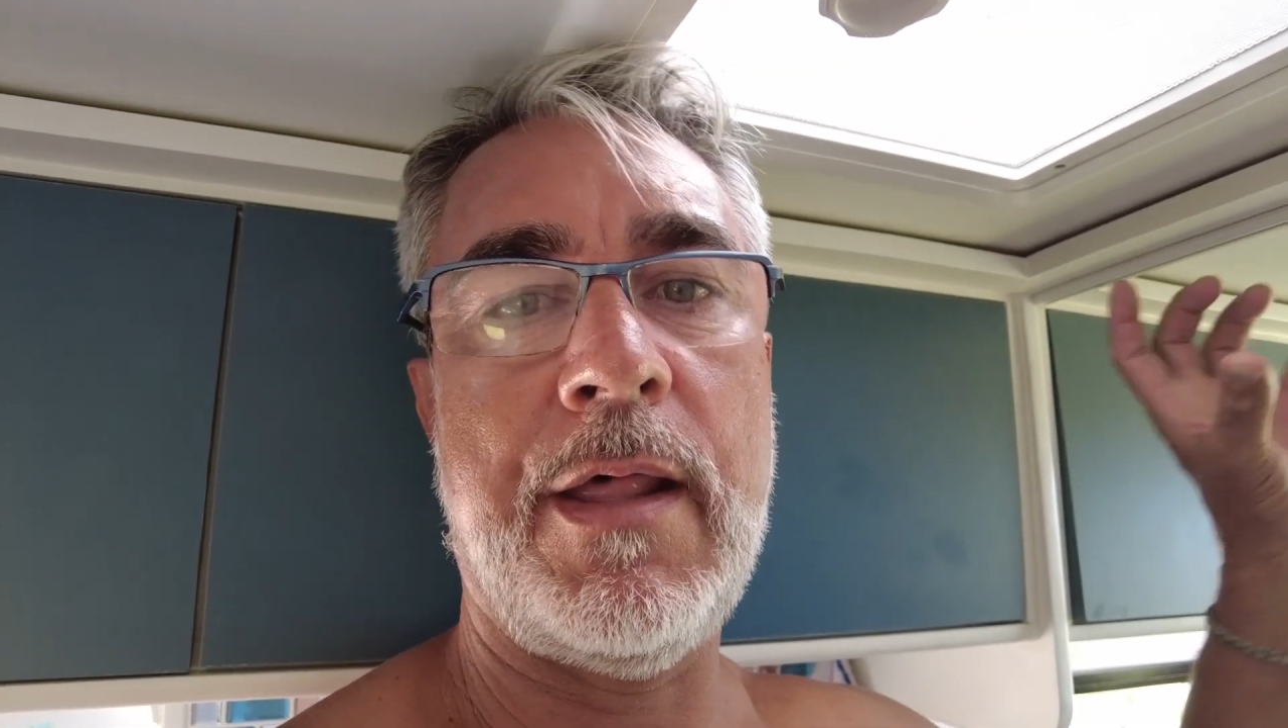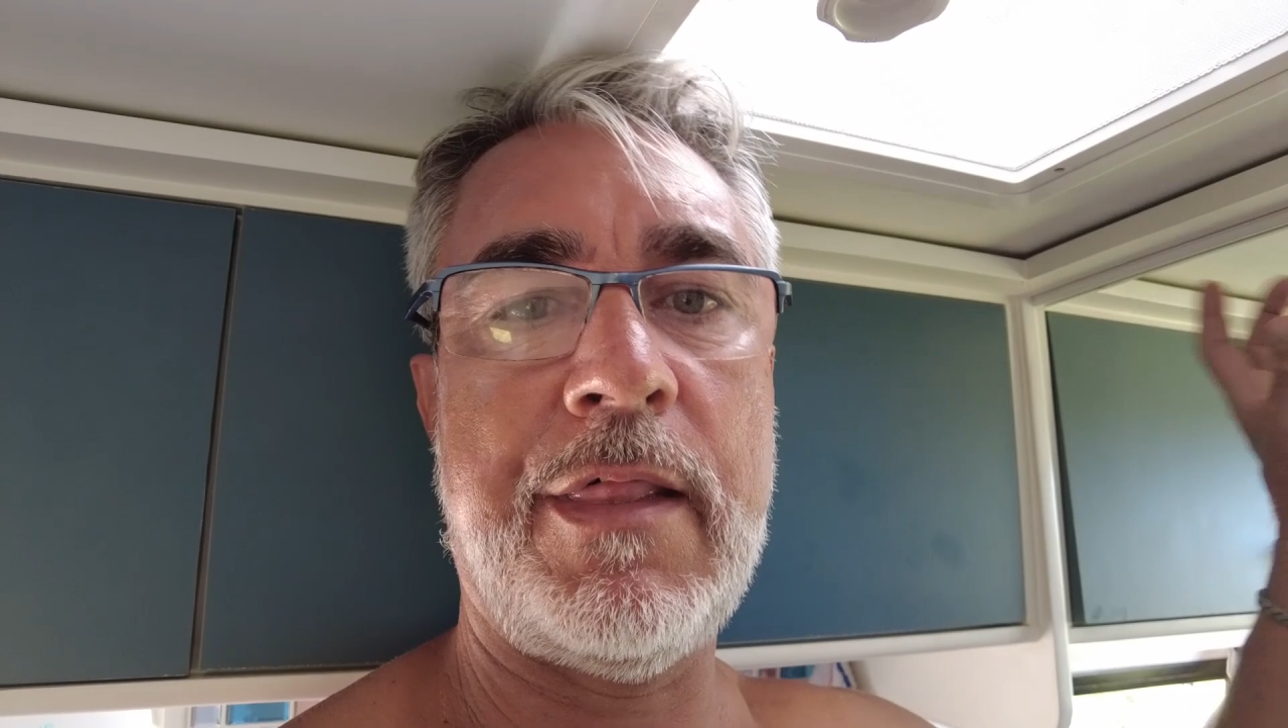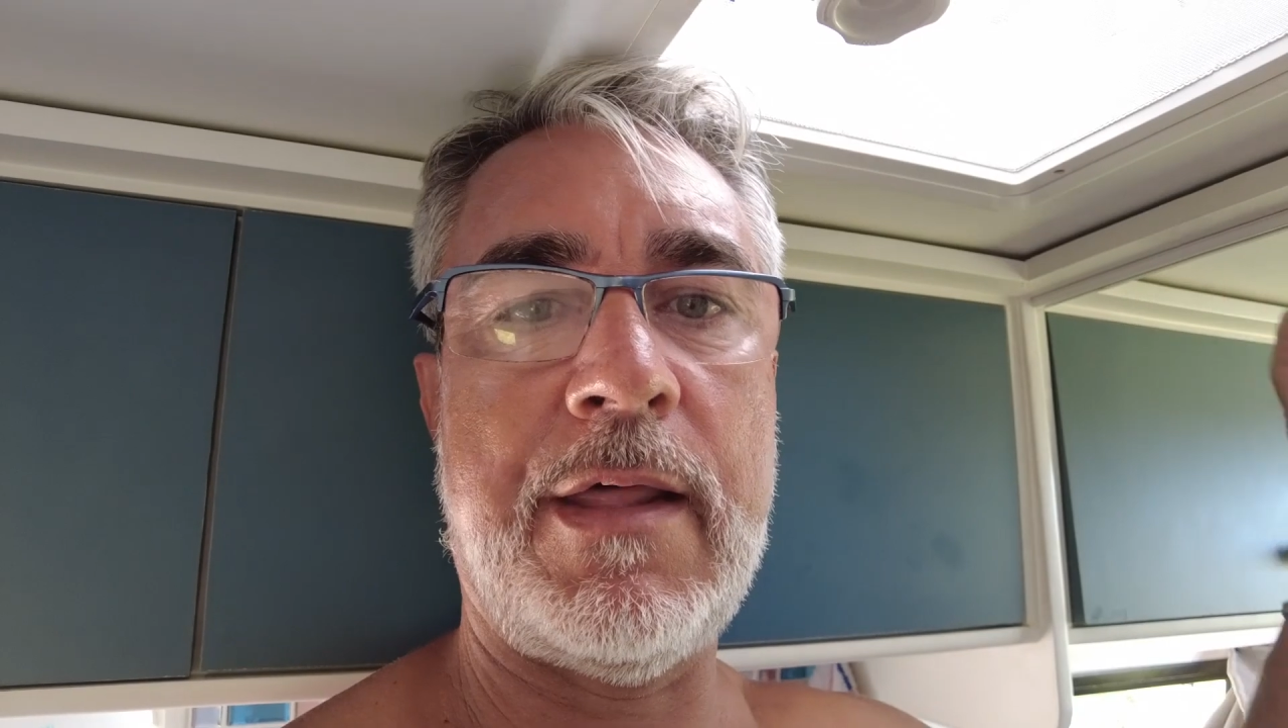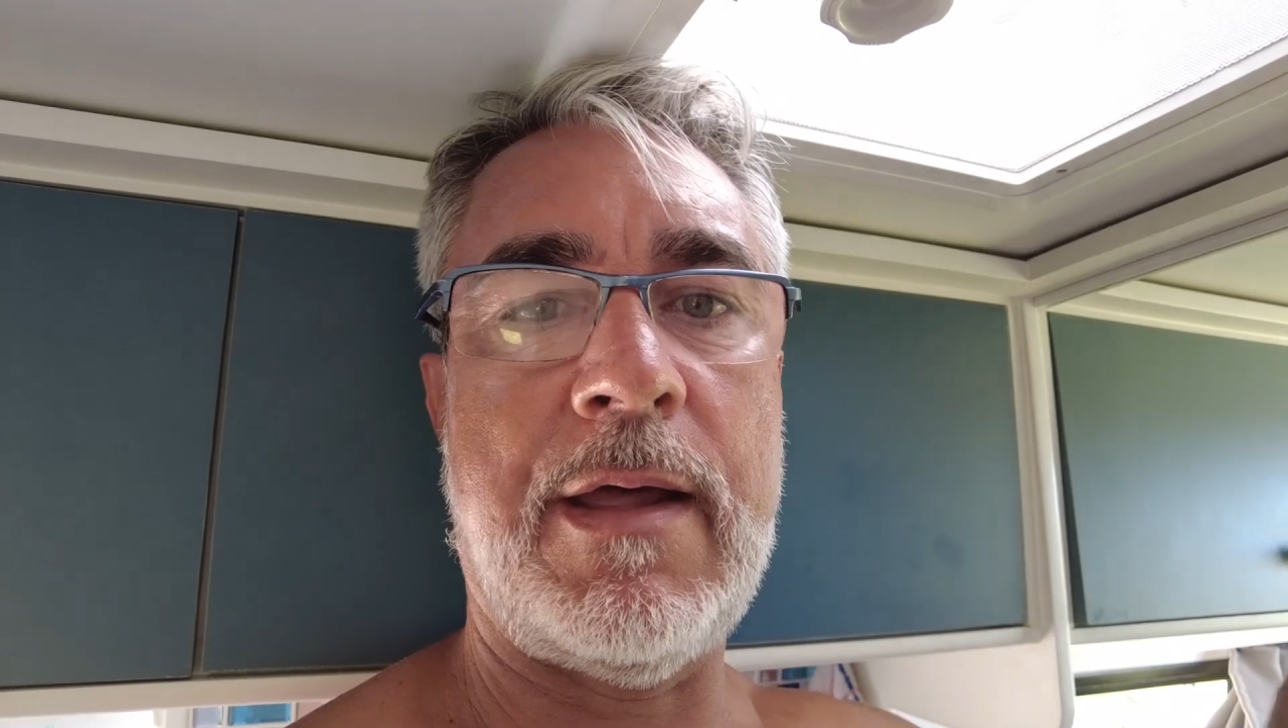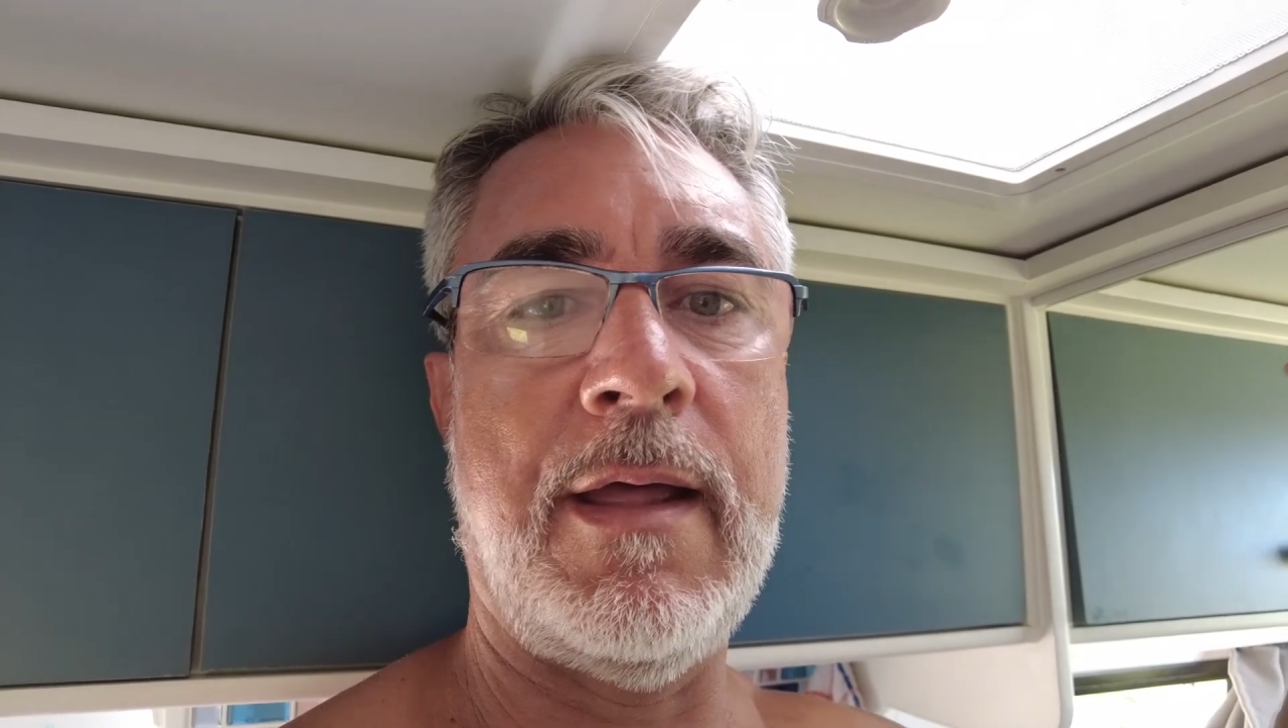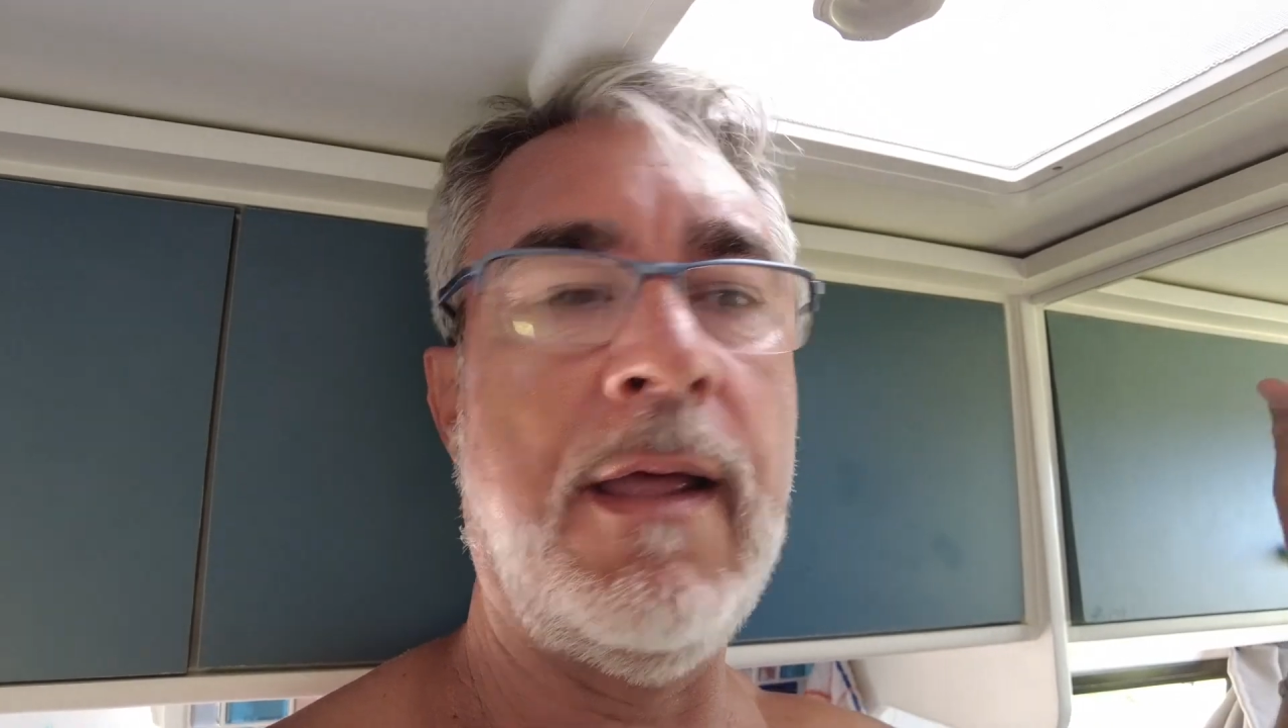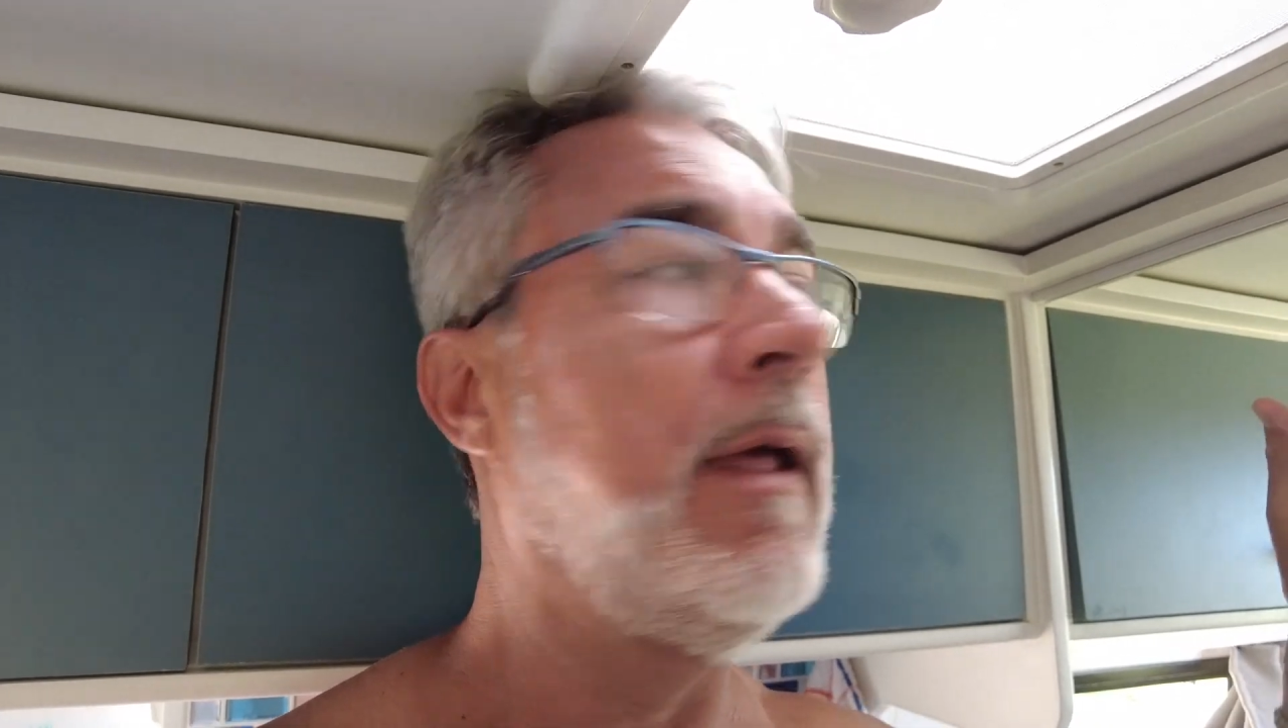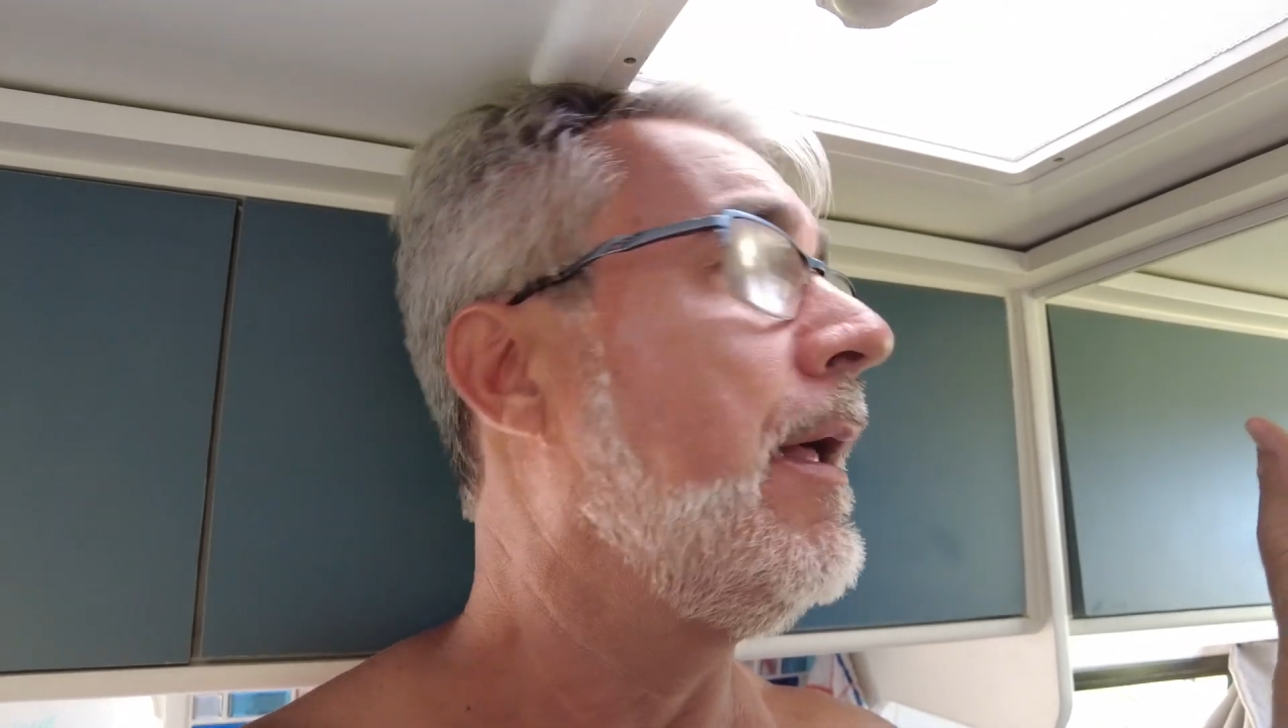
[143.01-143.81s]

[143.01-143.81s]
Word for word: essa,